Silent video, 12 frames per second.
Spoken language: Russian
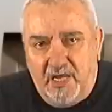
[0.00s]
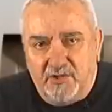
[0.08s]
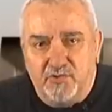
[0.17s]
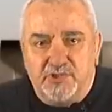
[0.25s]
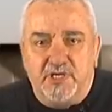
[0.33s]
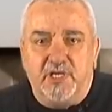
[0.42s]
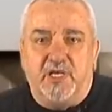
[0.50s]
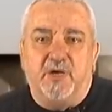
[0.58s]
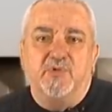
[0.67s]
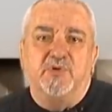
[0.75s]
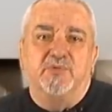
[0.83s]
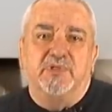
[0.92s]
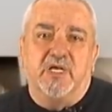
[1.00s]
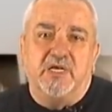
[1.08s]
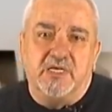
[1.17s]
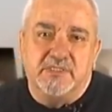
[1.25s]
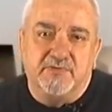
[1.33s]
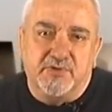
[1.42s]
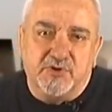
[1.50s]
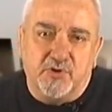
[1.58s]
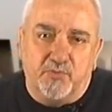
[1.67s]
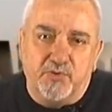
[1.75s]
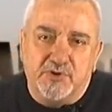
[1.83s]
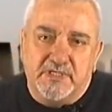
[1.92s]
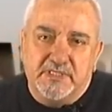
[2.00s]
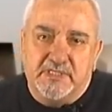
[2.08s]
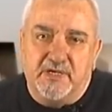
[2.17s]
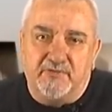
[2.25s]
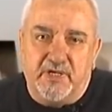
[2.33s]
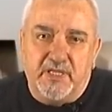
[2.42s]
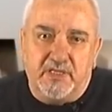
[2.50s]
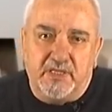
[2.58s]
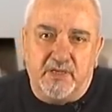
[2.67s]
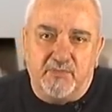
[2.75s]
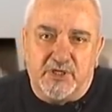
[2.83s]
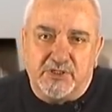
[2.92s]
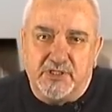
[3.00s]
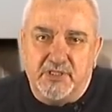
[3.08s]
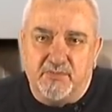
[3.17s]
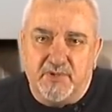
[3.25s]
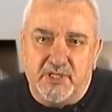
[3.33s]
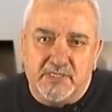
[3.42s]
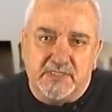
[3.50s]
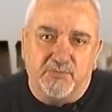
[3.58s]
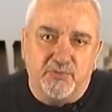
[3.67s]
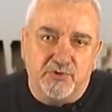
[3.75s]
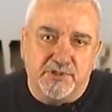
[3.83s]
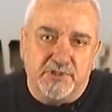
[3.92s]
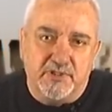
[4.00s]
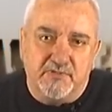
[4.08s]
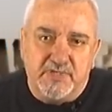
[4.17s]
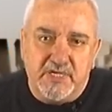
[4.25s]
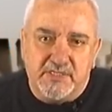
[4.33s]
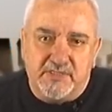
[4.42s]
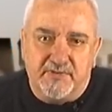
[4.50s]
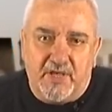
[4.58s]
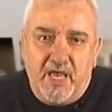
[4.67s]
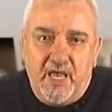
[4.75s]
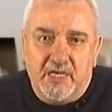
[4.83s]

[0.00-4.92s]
Нужно ли кому-нибудь доказывать, что путинская военная машина была запущена в действие